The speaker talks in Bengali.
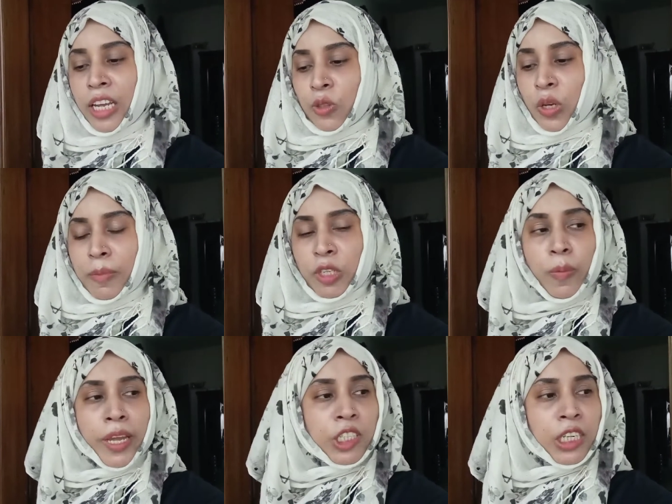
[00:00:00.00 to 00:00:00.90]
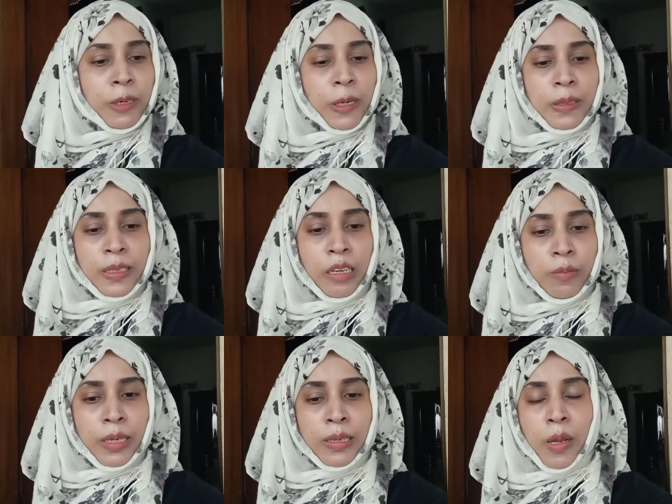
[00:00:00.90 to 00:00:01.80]
তো আমি একটু ব্যাক ক্যামেরা দিয়ে
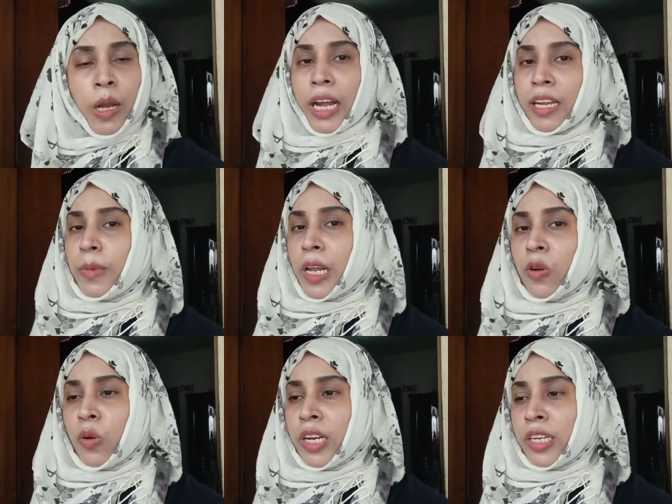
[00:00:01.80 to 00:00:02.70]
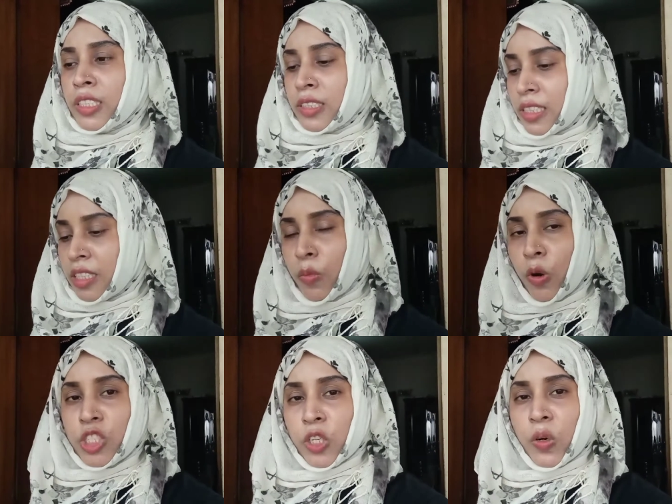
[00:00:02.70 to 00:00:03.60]
আমার আগে বেলকনিটার সাথে
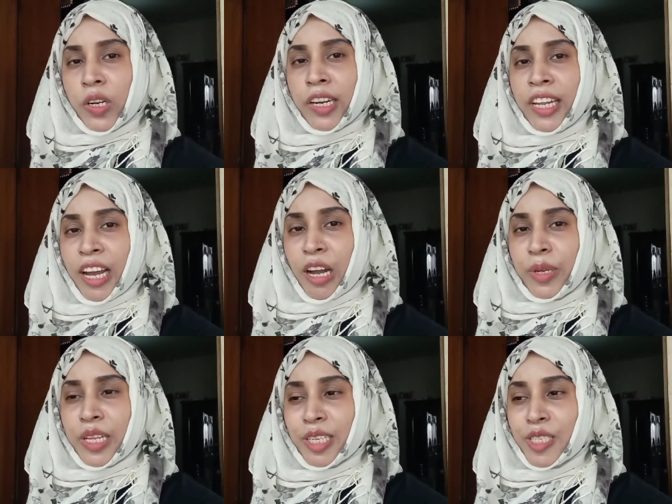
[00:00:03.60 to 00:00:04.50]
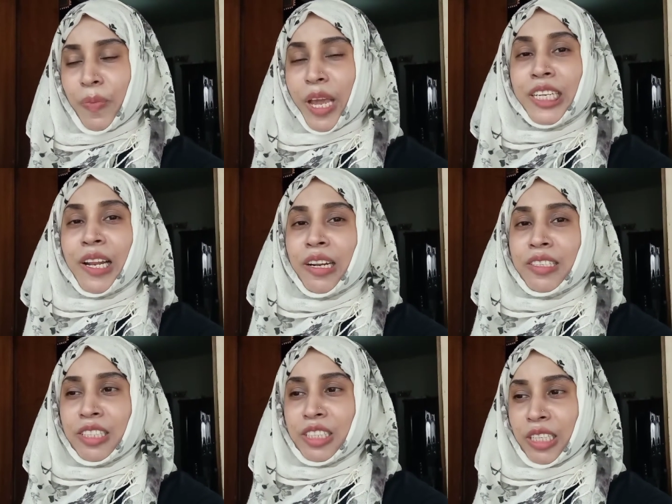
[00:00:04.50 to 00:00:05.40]
পরিচয় করিয়ে নিয়ে আমি আজকে স্পেশাল একটা
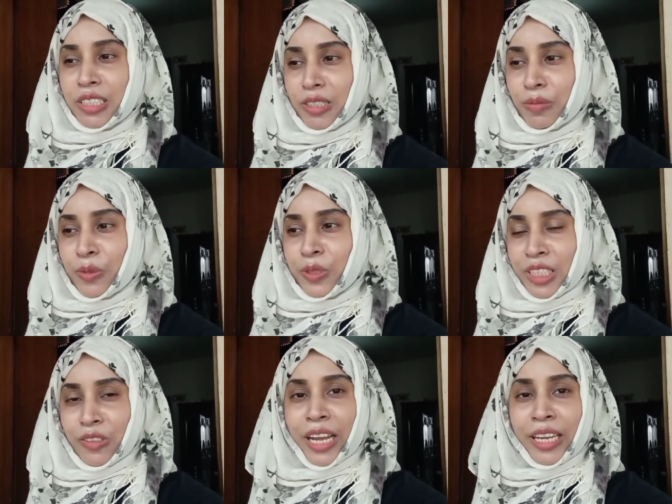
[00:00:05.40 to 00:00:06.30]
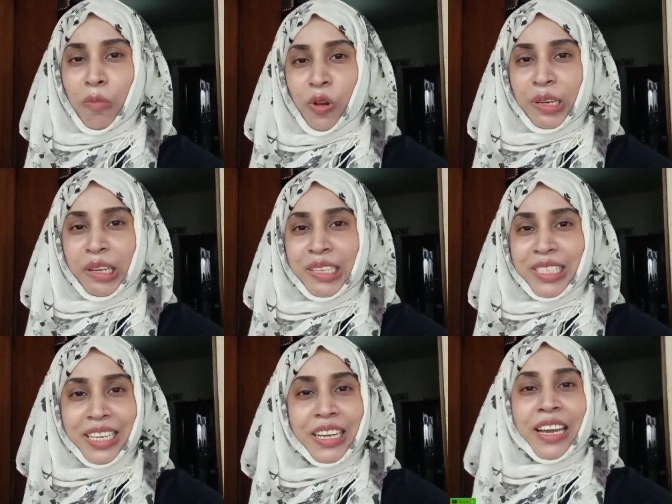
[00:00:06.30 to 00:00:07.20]
জিনিস কেটে নিব সেটা তো আগেই বলে
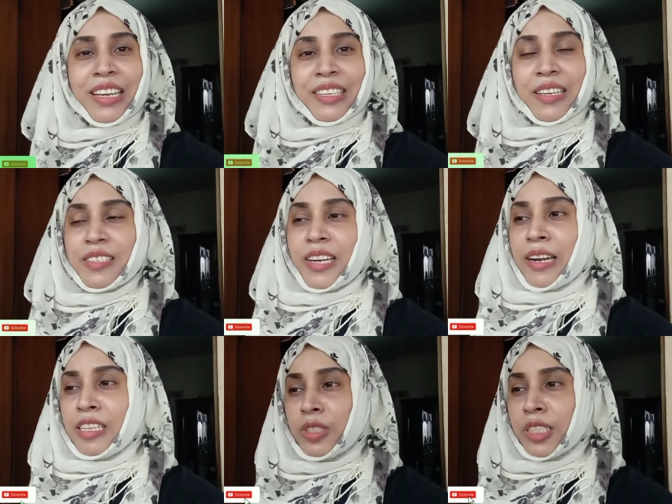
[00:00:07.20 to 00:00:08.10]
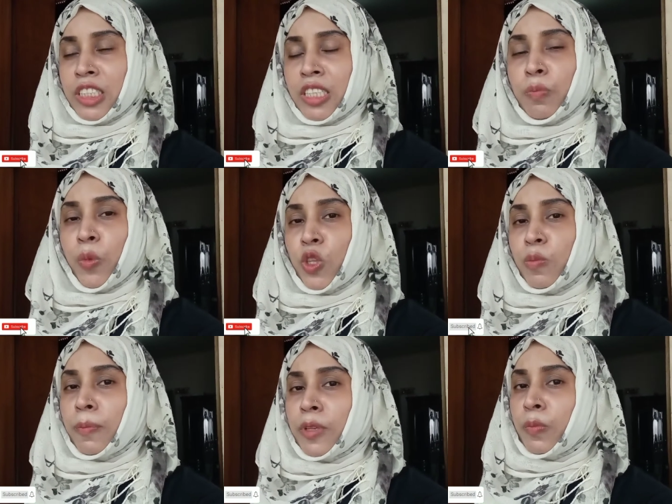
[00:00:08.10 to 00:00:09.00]
নিয়েছি ইয়েস ডাল ডালিম যেটার সাথে প্রথমে
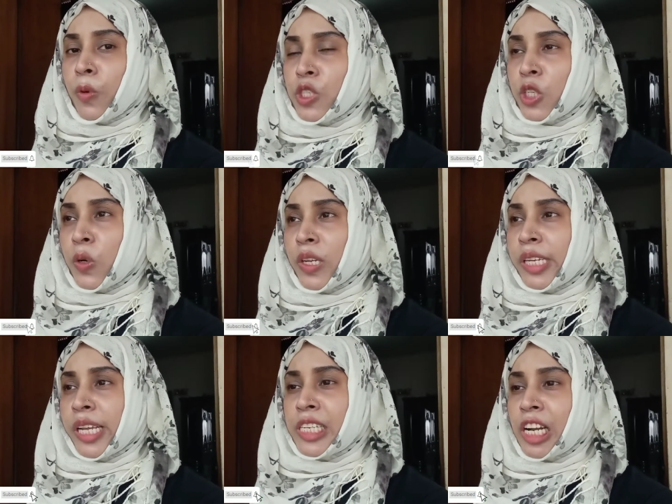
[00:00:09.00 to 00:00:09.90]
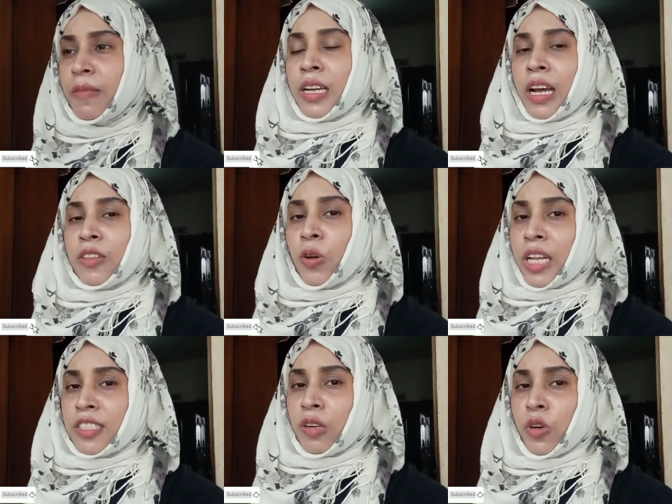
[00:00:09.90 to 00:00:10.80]
আপনাদের পরিচয় করে দিয়েছিলাম তো
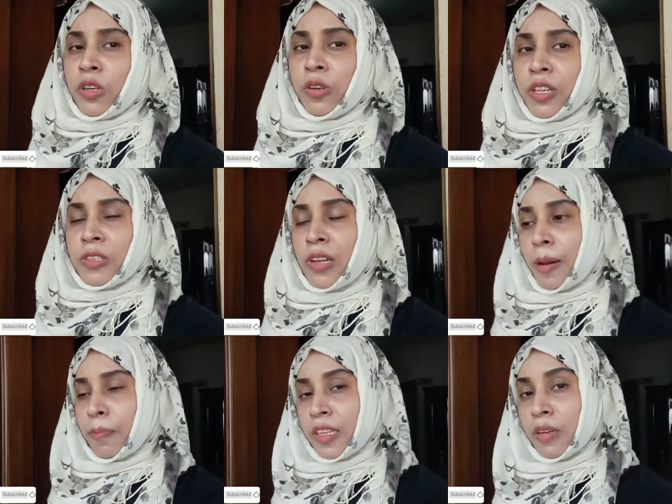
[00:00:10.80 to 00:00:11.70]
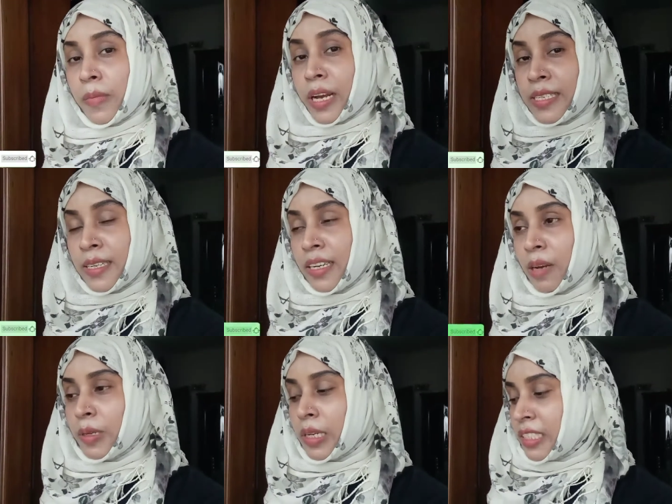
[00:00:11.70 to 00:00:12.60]
আজকে মনে হয়েছিল আপনাদের মাঝেই
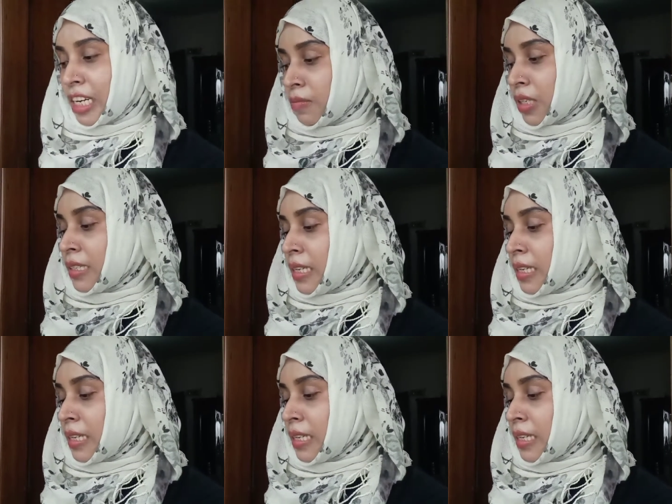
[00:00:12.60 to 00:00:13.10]
আমি এই ডালিমটা